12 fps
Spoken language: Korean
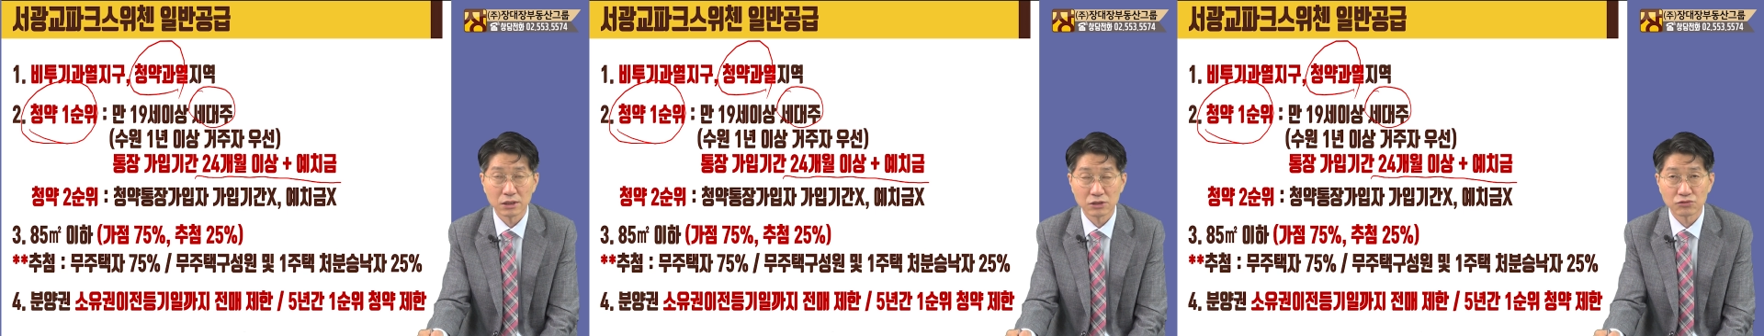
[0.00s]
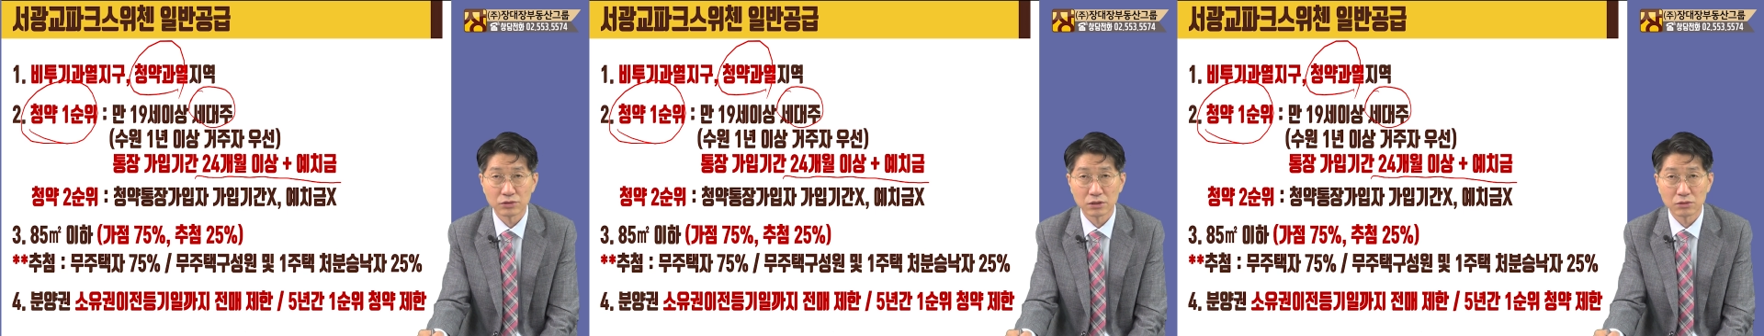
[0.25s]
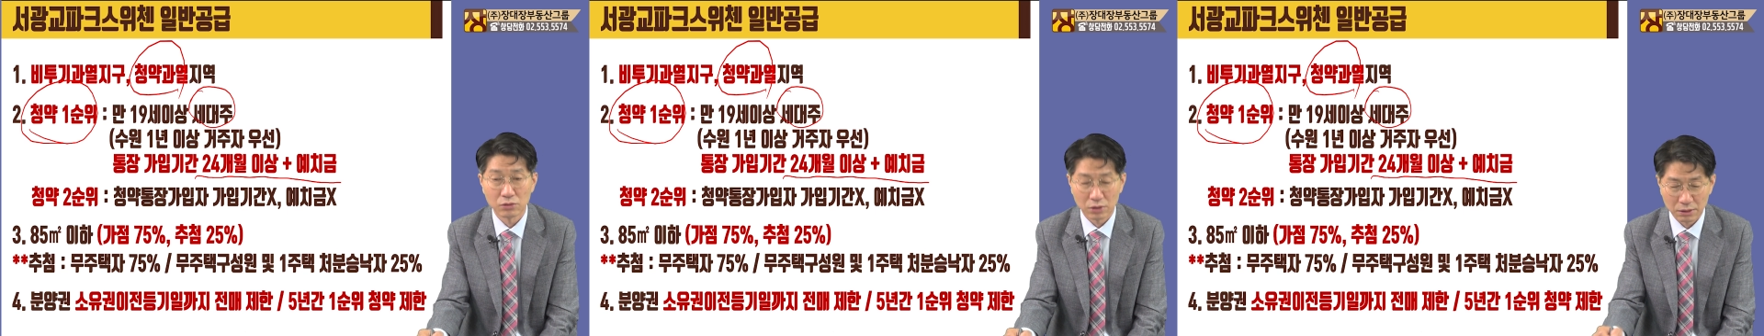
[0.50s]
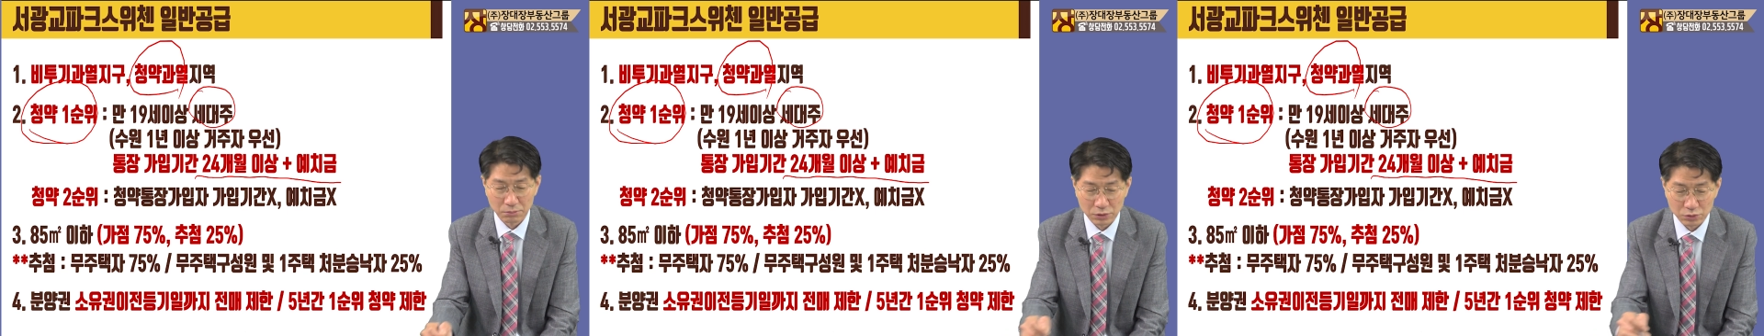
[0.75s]
이 순위도
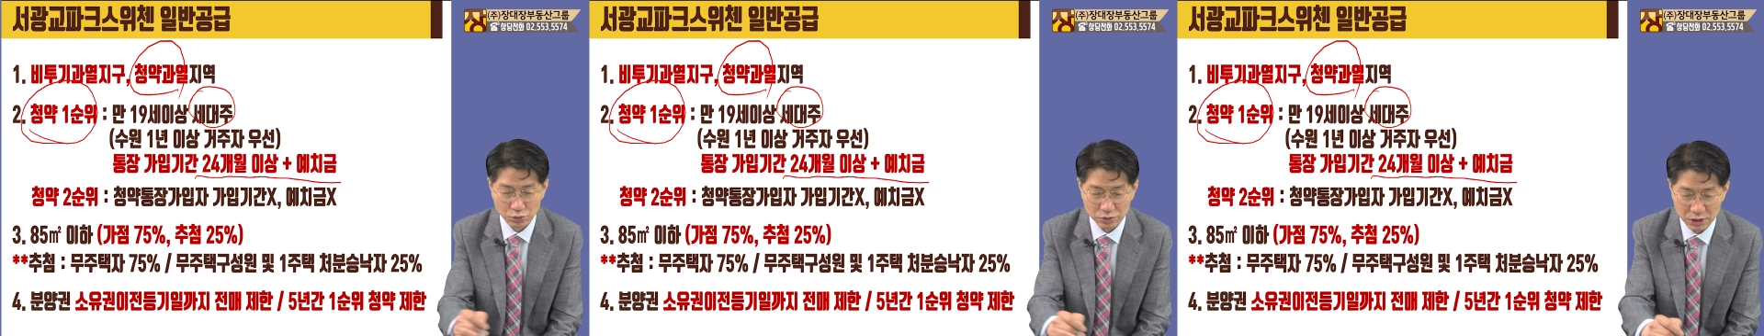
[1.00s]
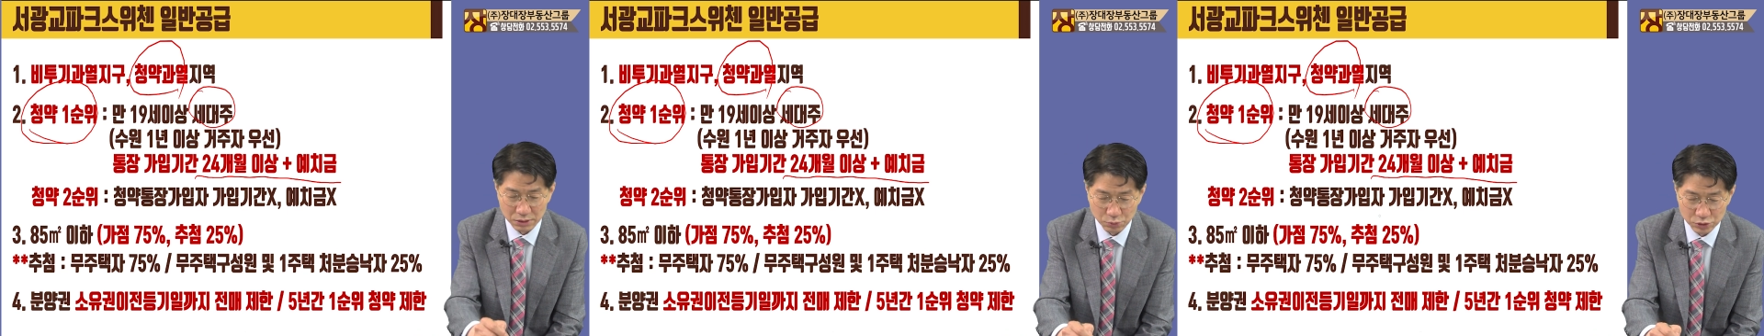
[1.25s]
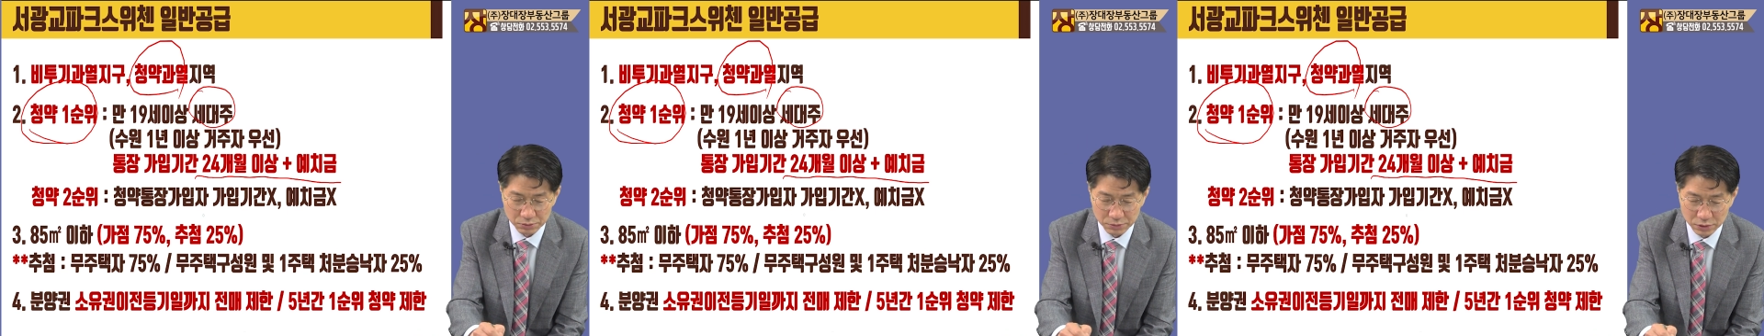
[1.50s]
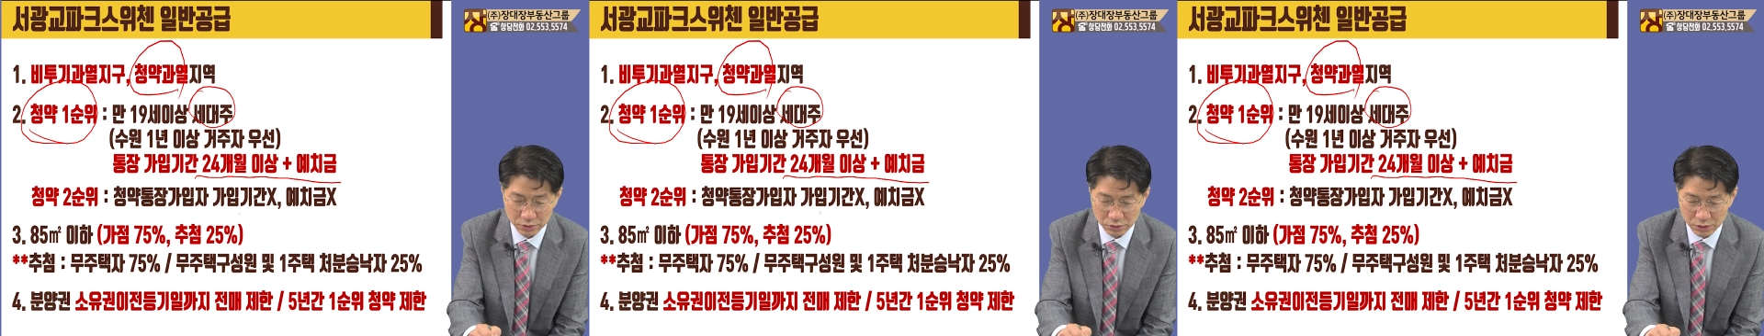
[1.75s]
한번 도전해
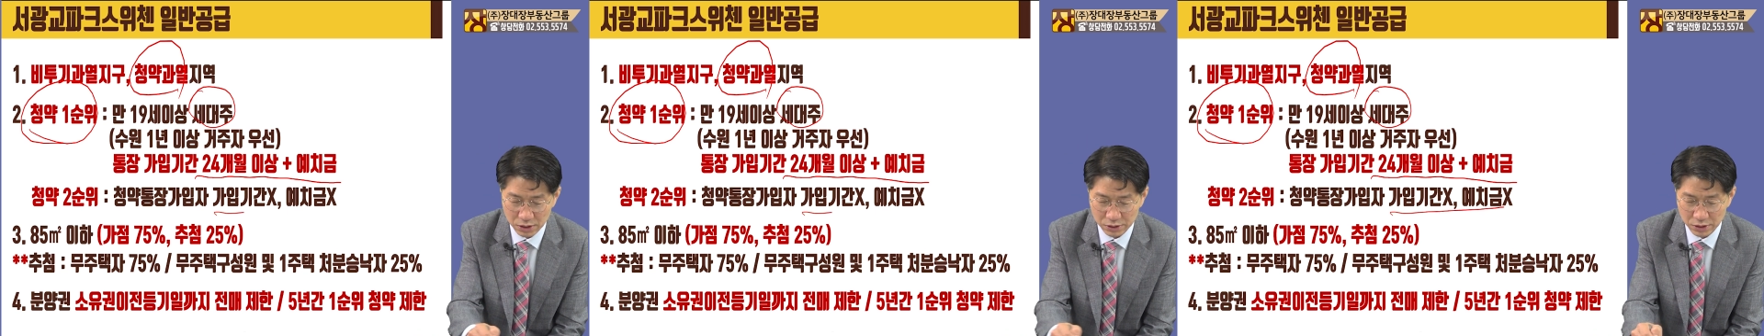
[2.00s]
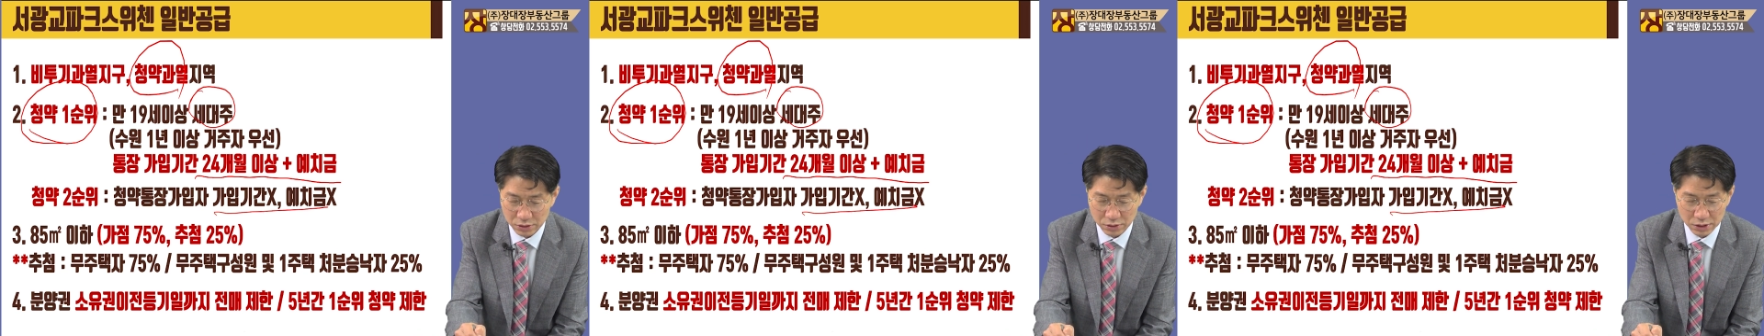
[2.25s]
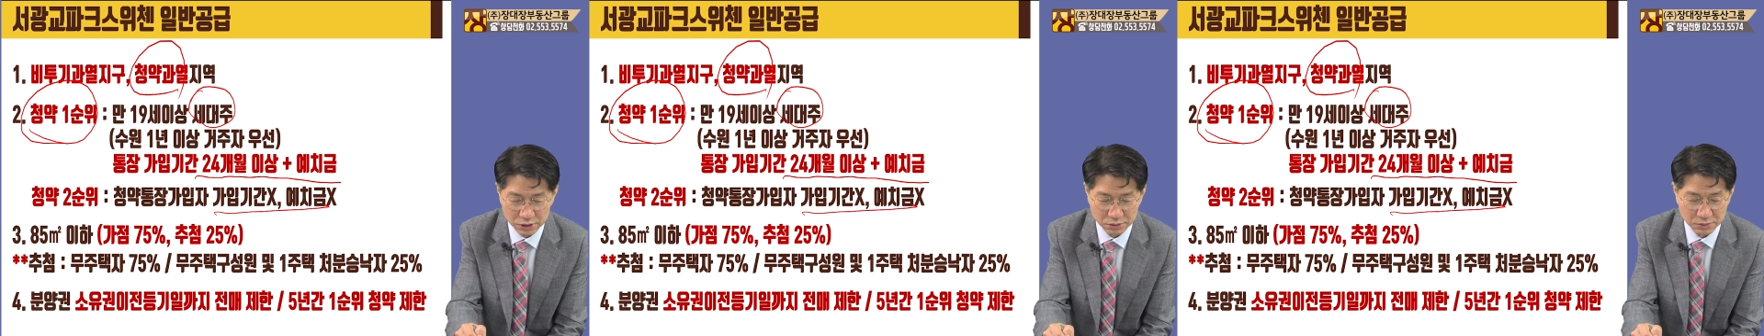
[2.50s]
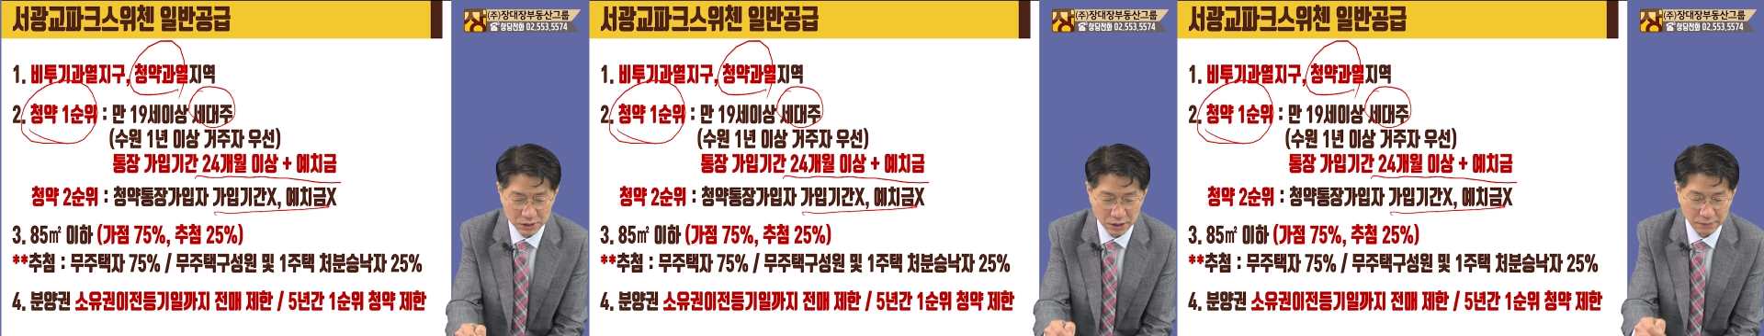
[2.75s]
보시면 괜찮을 것
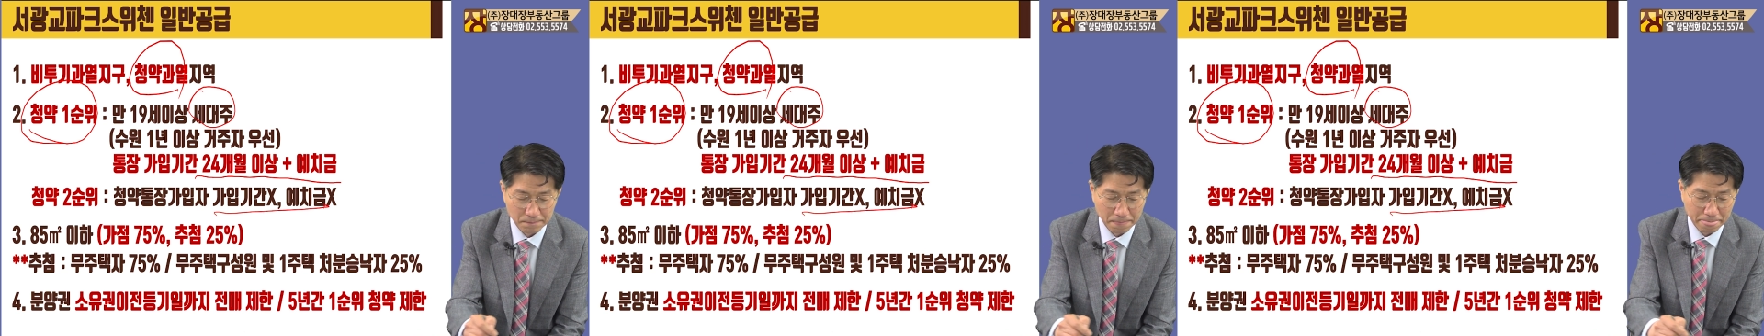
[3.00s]
같습니다.